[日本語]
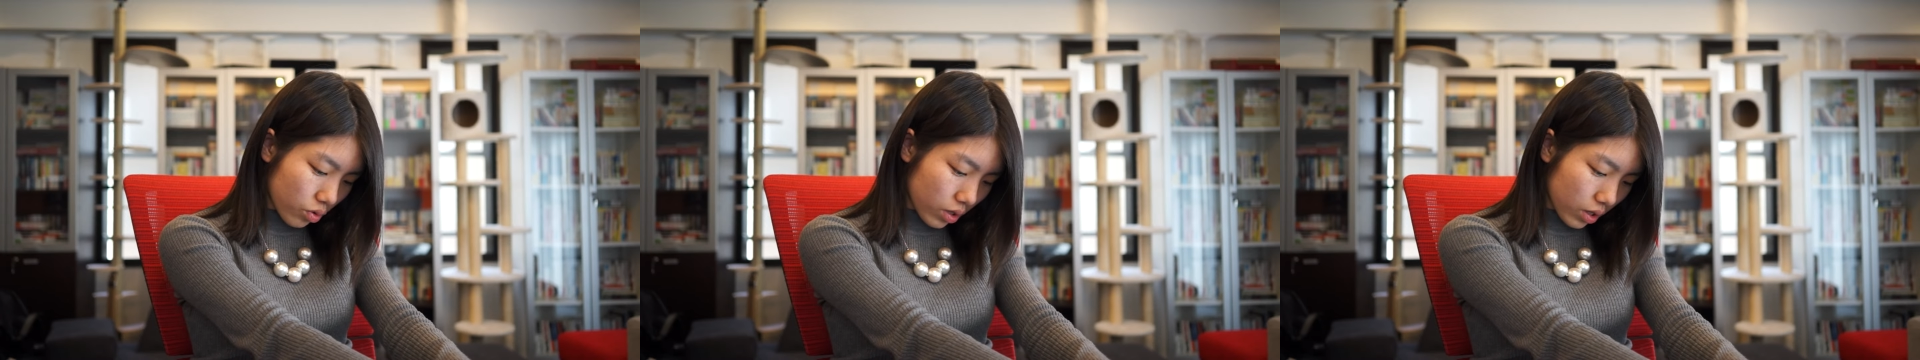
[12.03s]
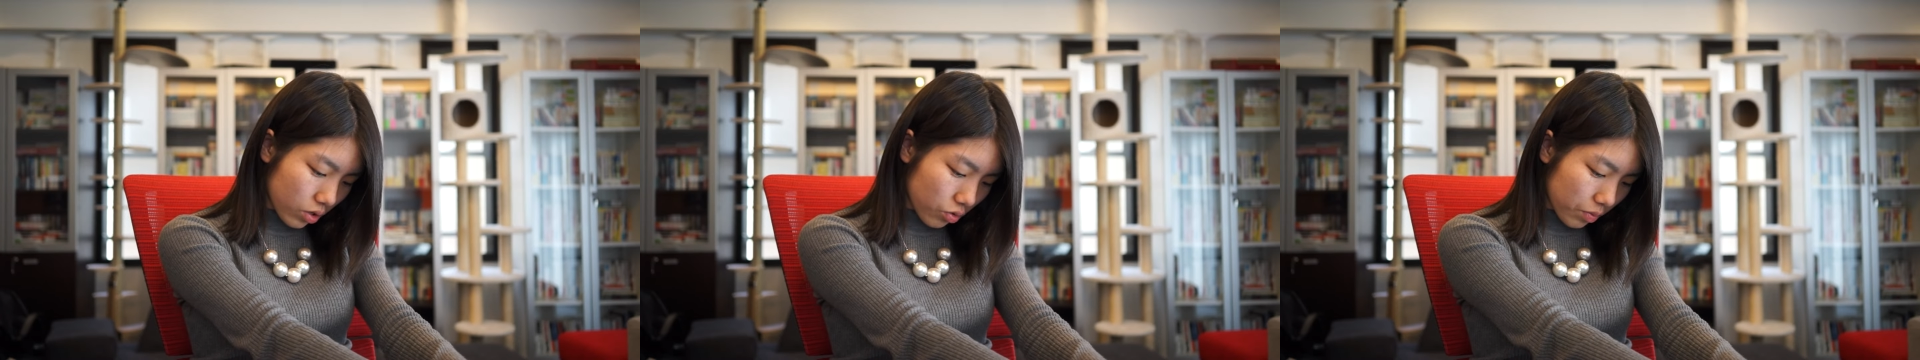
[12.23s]

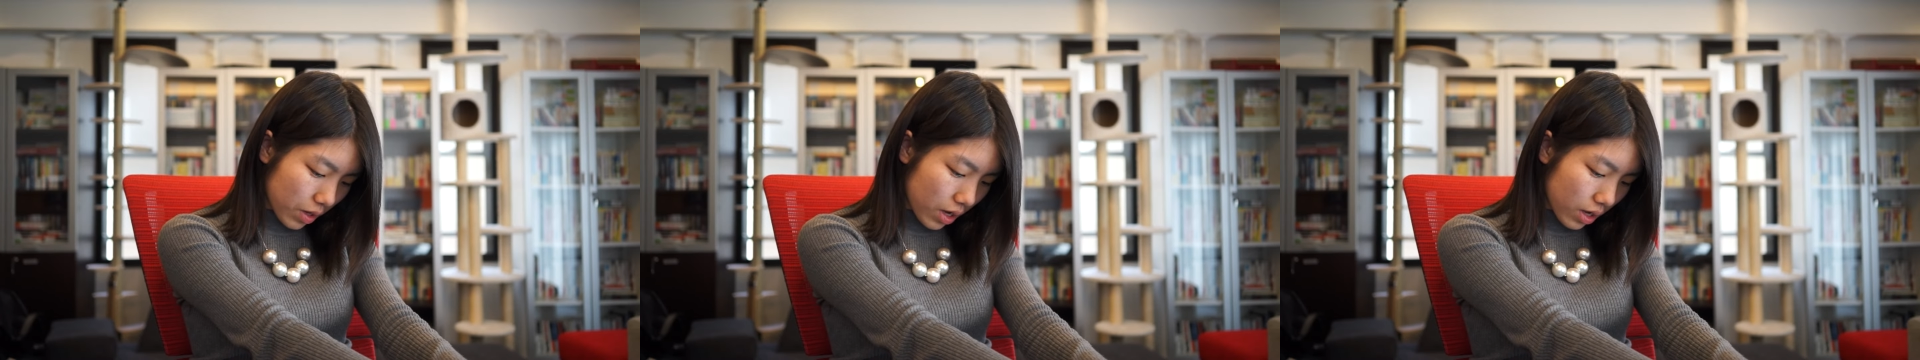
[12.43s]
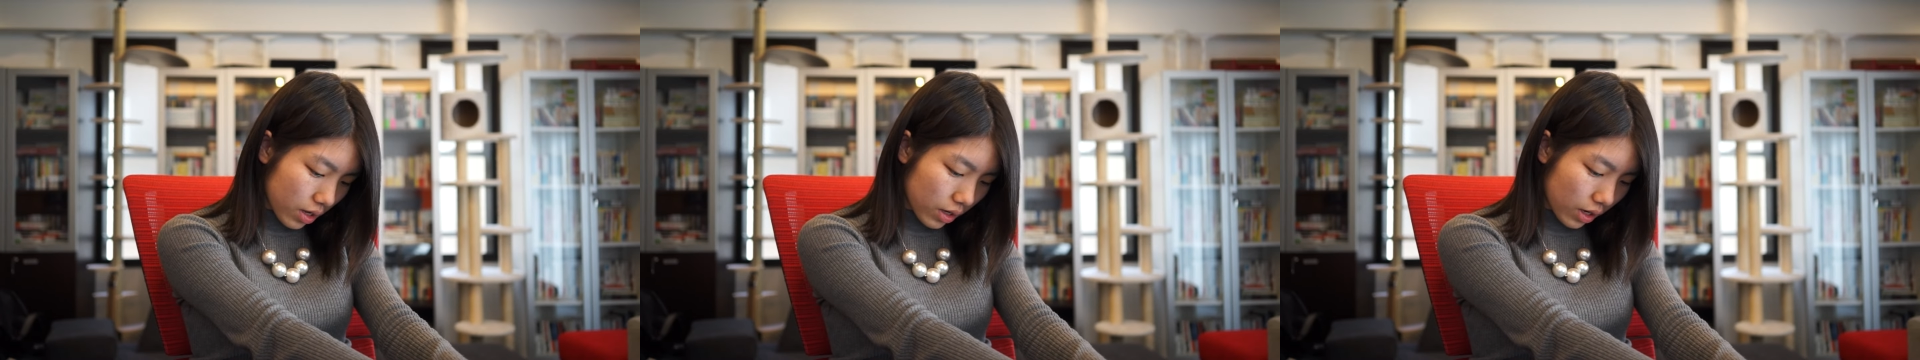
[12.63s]
OK の
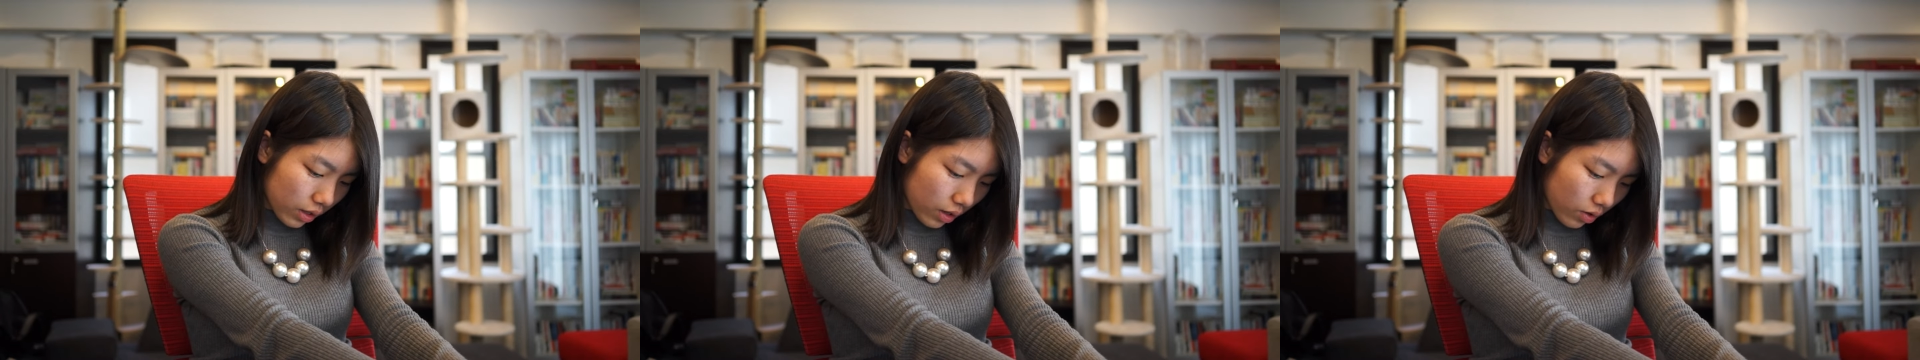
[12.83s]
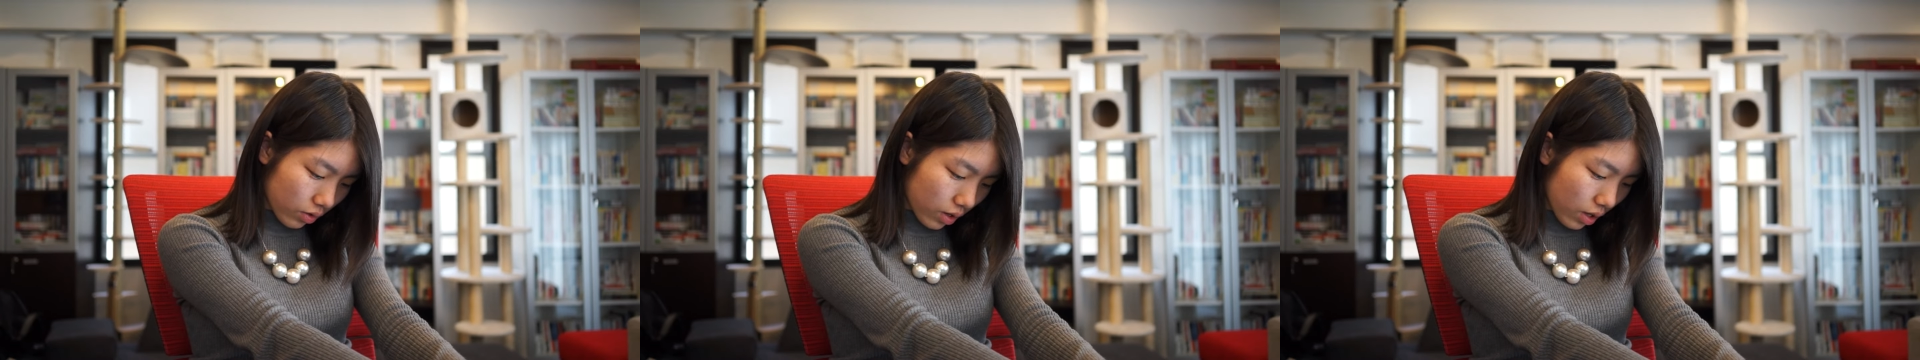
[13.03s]
ビハイアで
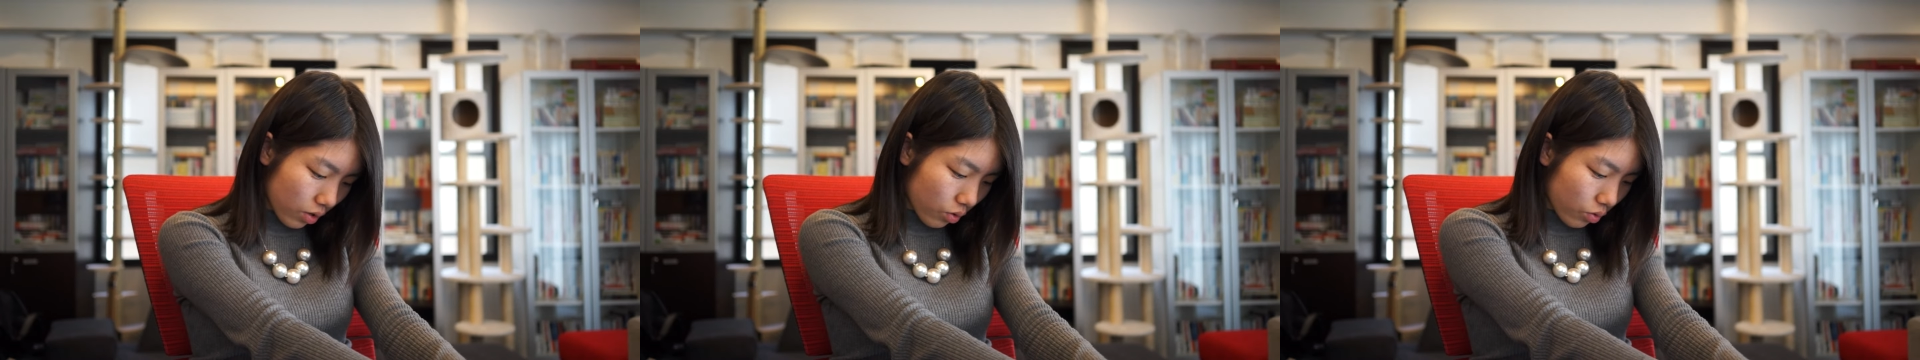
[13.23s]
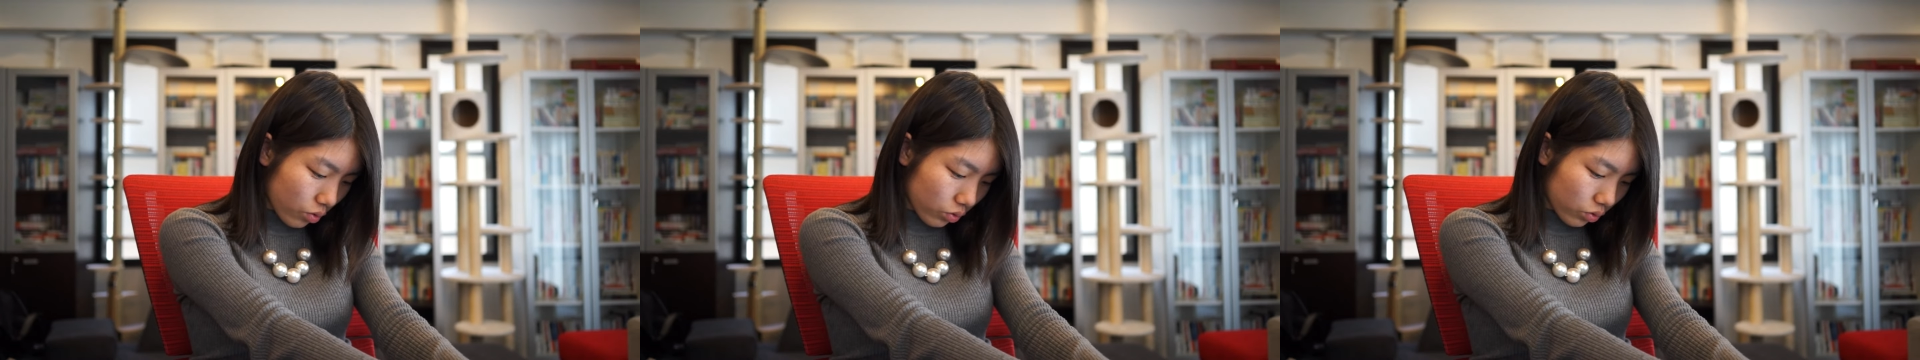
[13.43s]
働く
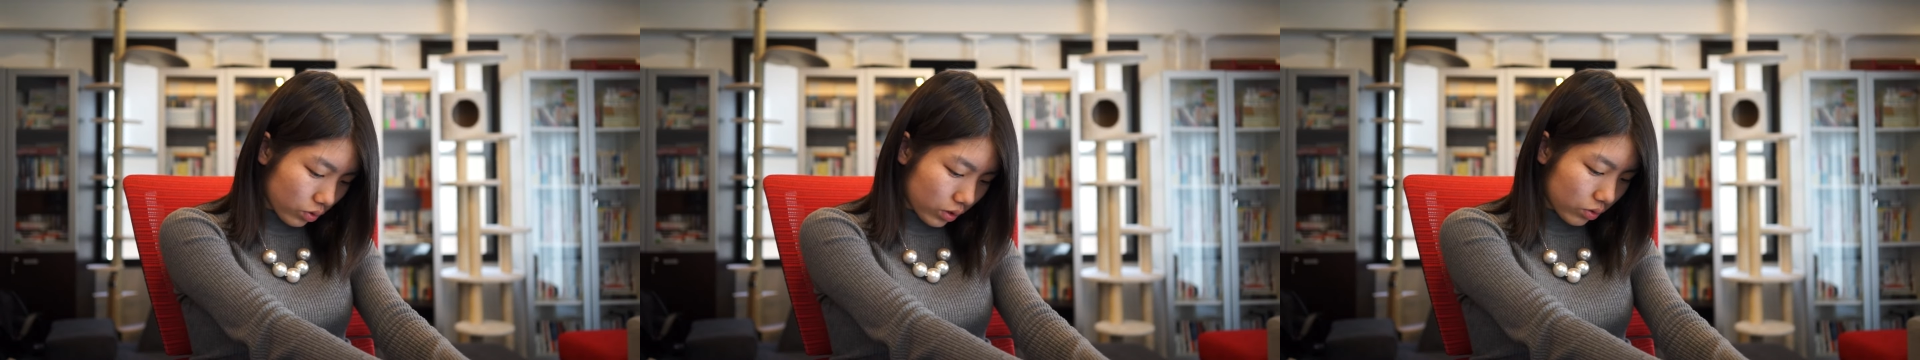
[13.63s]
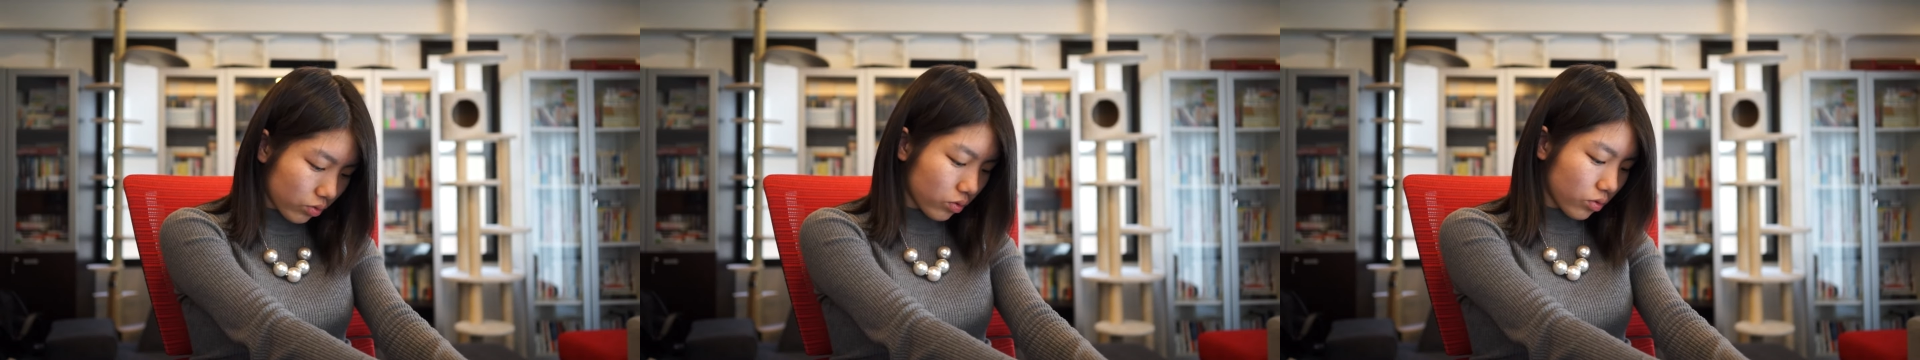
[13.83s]
健康と
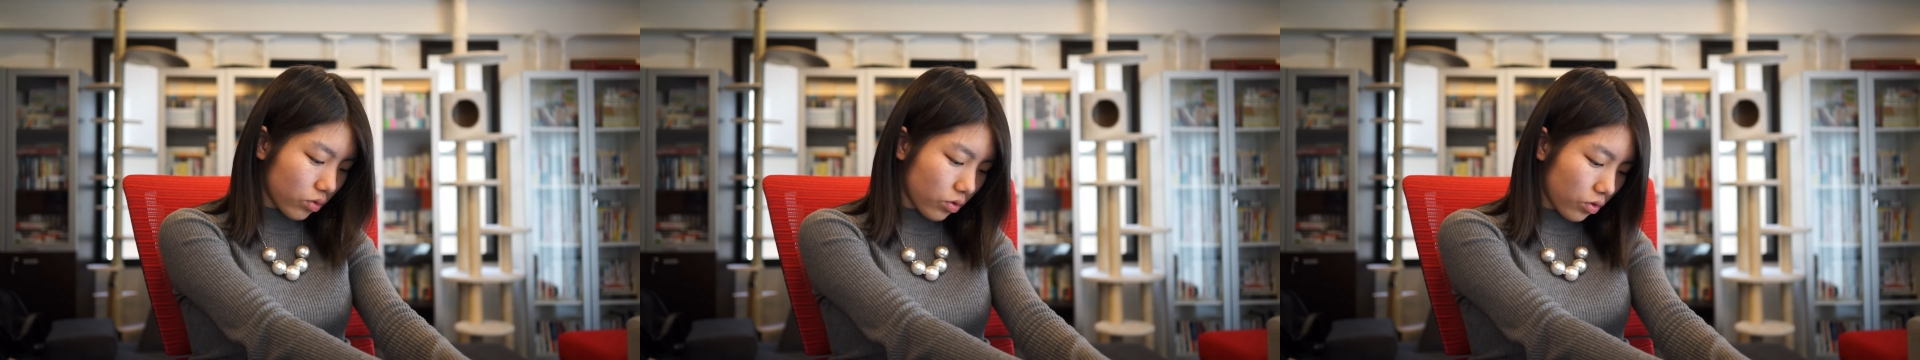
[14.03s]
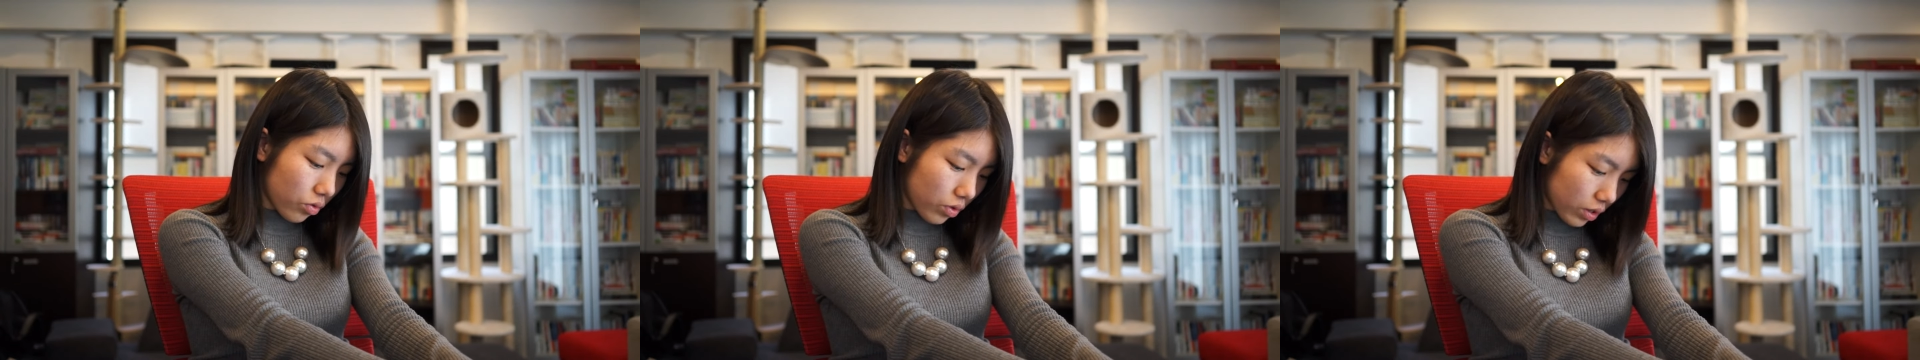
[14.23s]
仕事
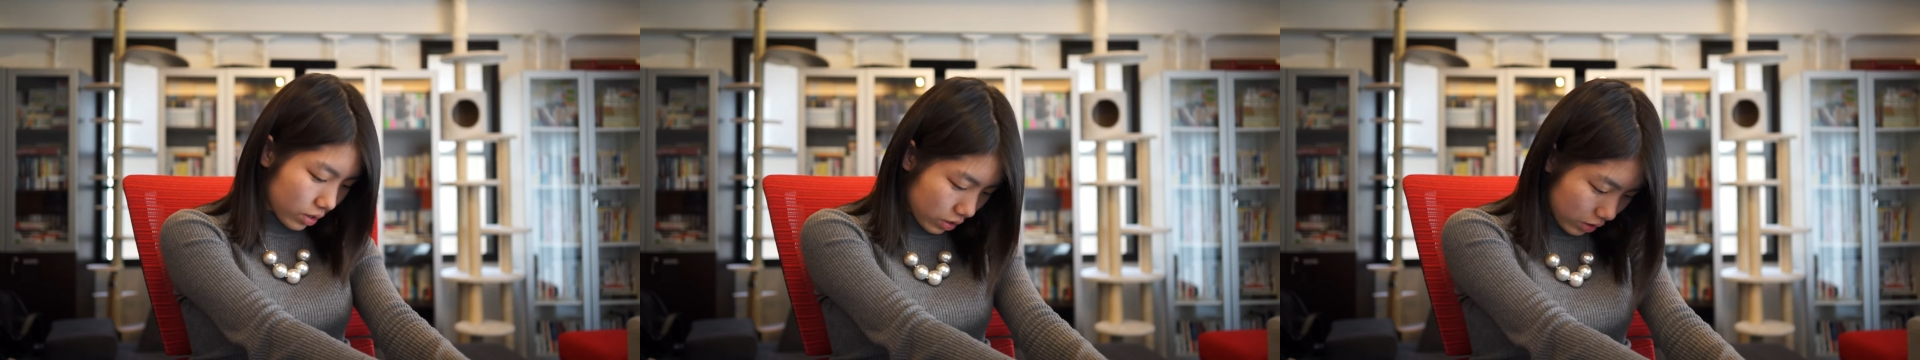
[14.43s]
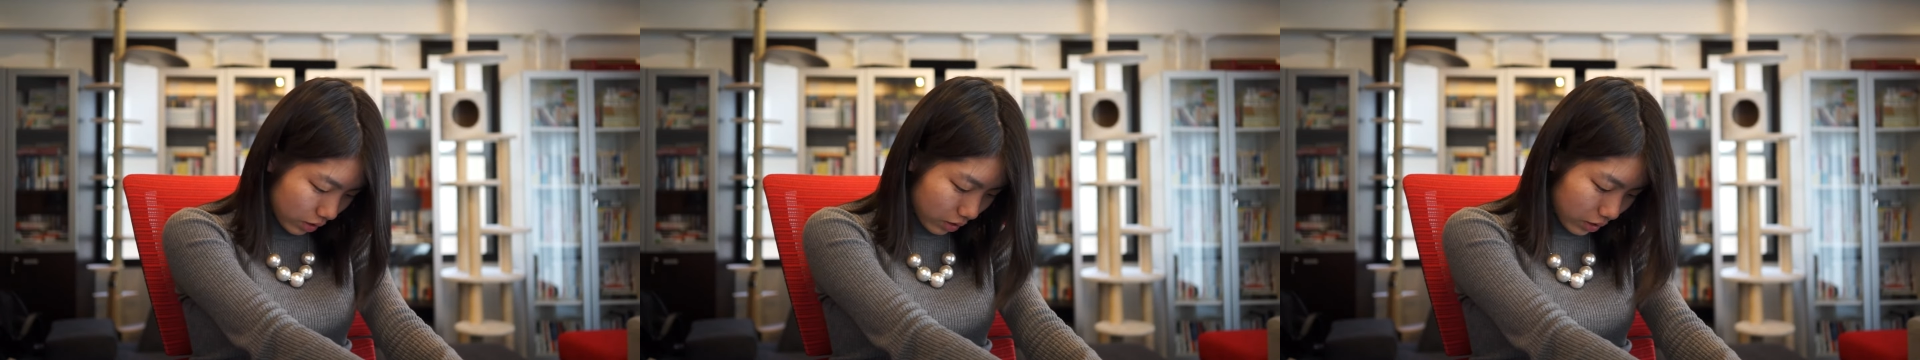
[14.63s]
の両立